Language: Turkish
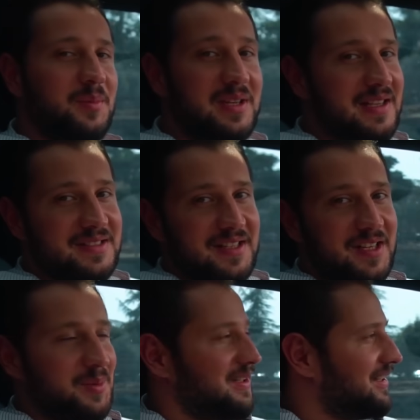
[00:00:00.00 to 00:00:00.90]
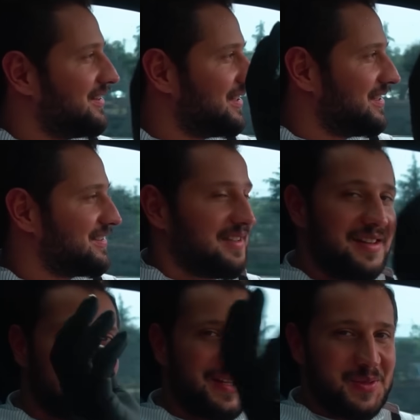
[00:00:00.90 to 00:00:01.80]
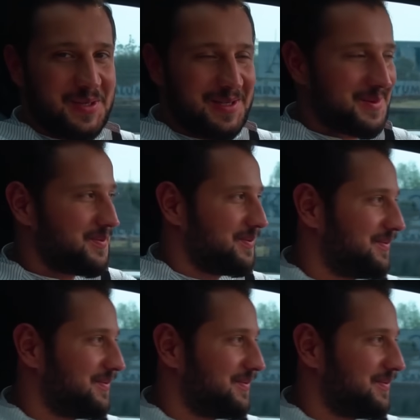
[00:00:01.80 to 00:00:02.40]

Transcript: Birazdan arabanın yanındayız. Hadi bakalım.